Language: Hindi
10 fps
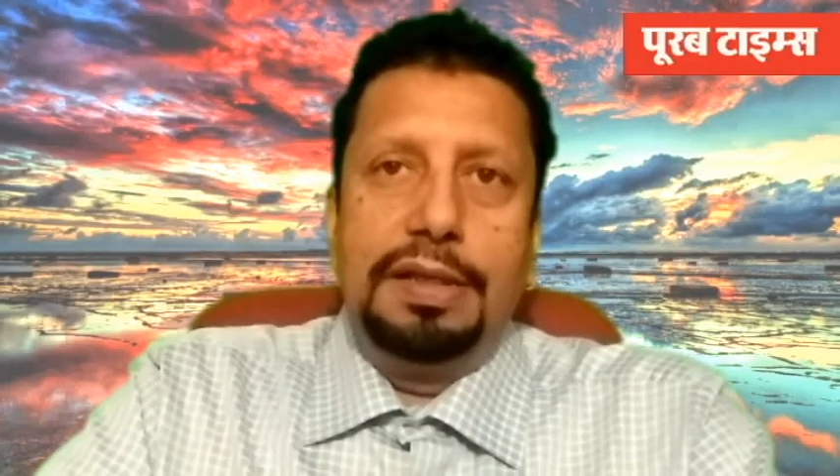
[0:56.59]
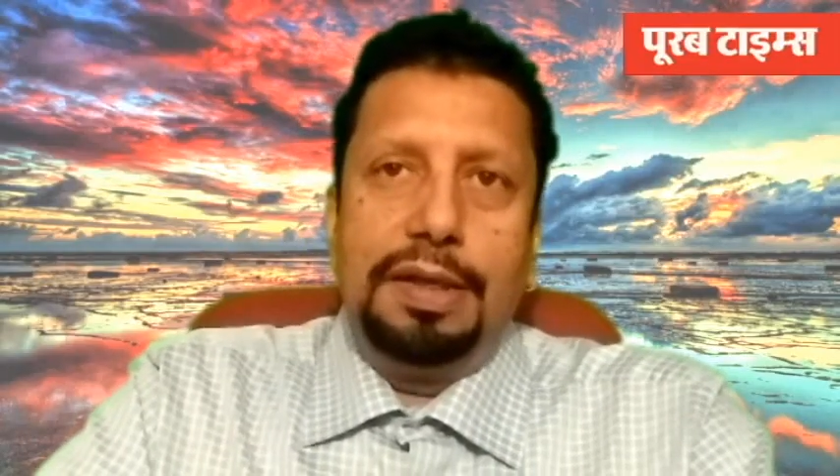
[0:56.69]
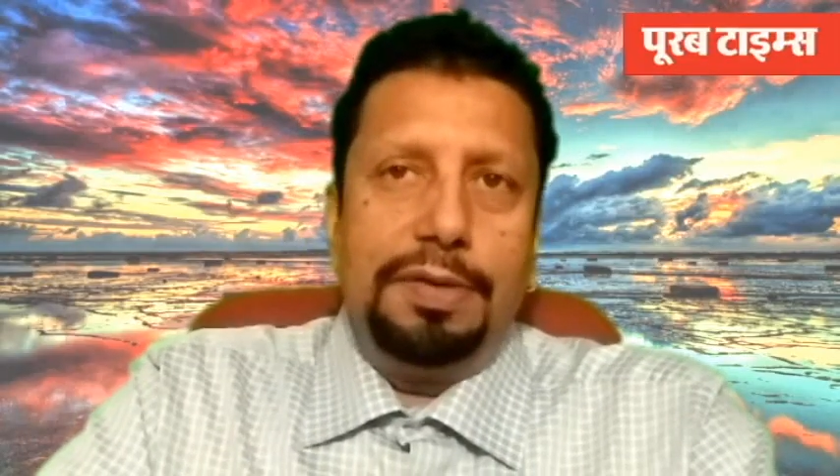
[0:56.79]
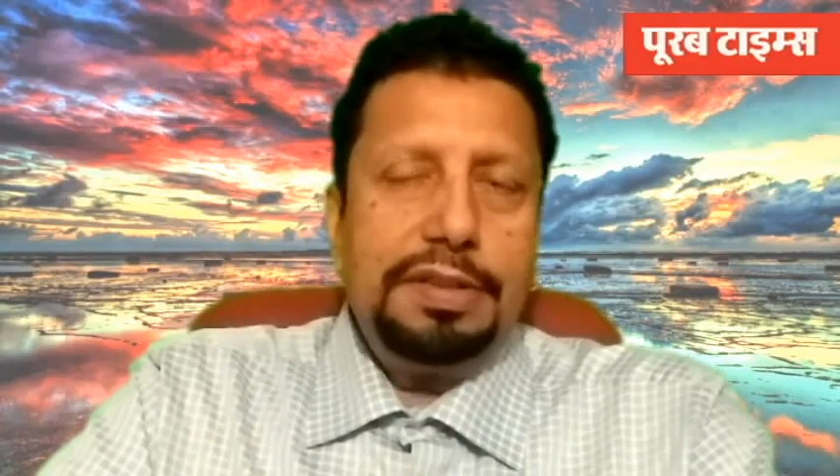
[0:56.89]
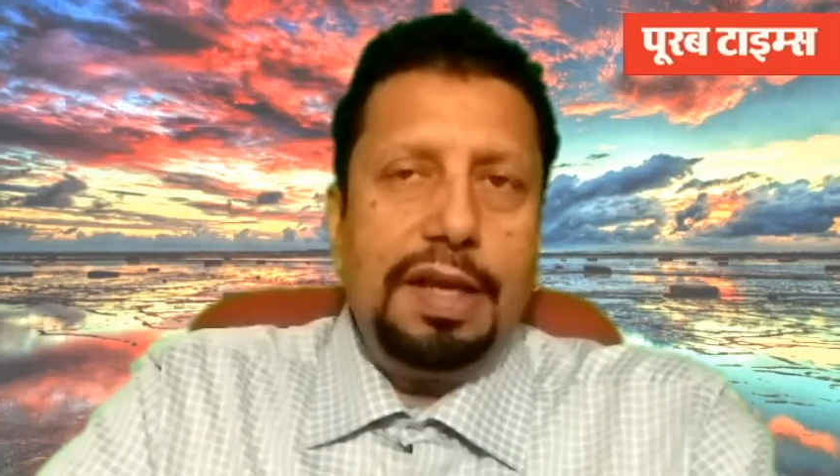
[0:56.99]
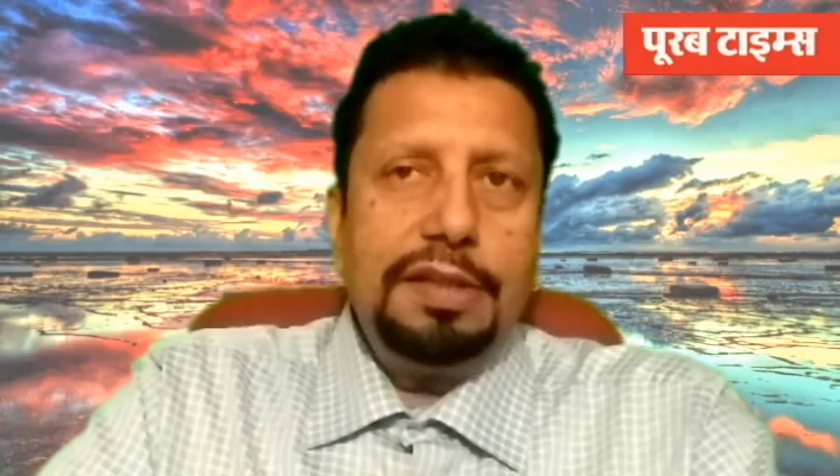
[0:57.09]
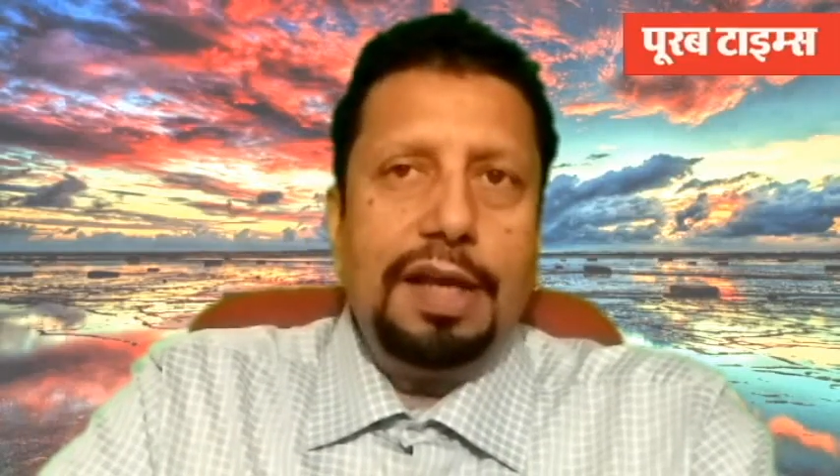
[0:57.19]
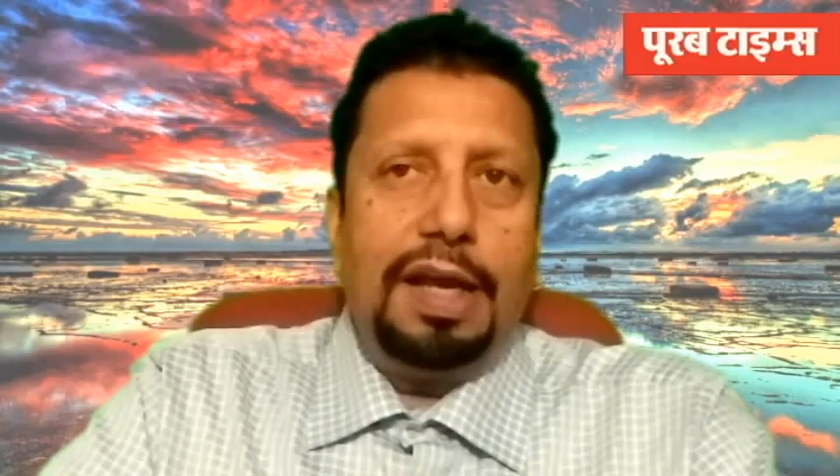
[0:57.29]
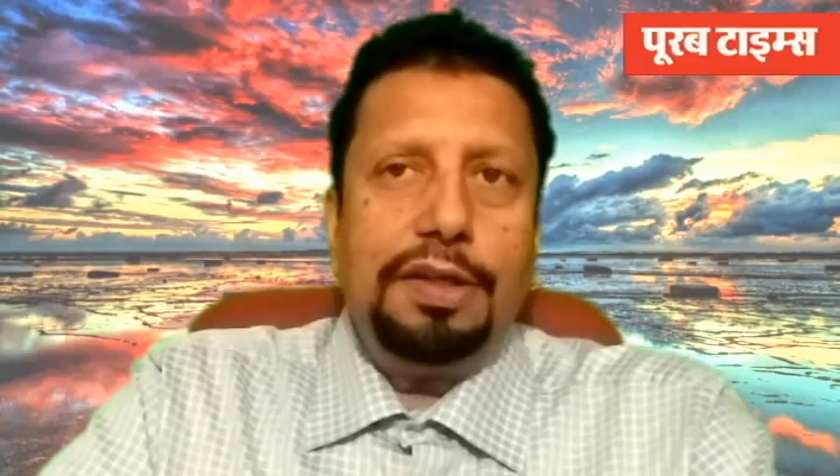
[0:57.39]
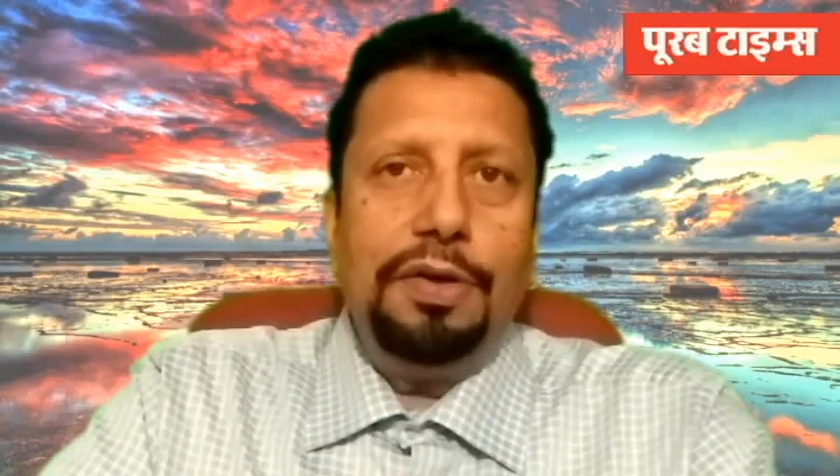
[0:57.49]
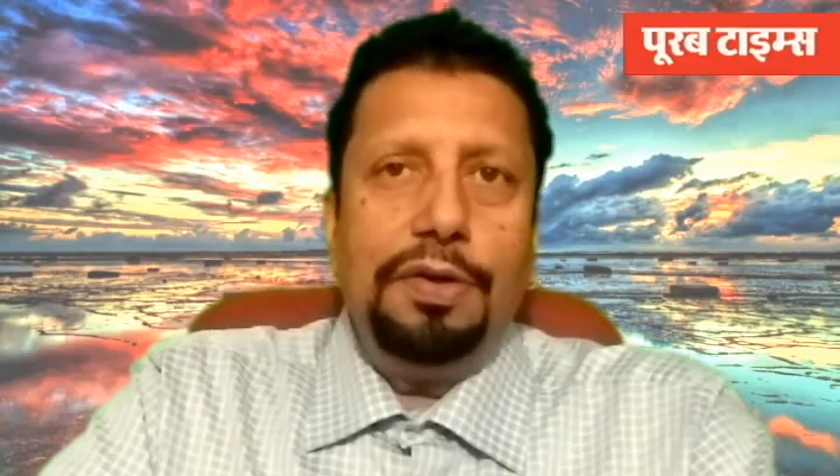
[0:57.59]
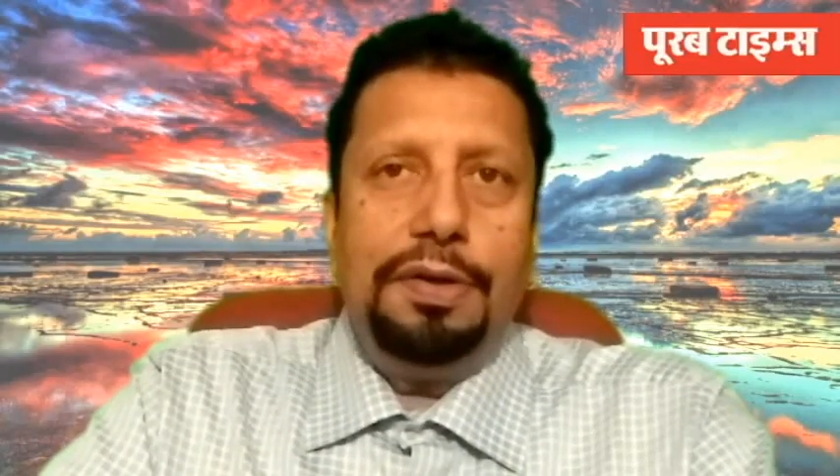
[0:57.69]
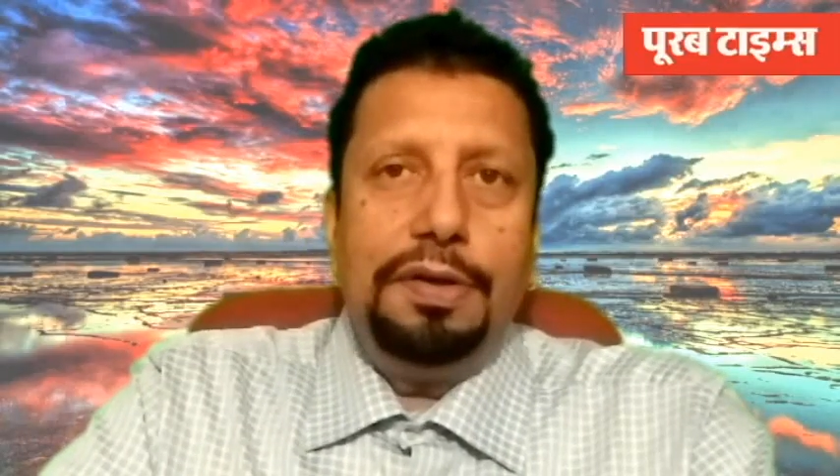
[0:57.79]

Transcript: नमस्कार साथियों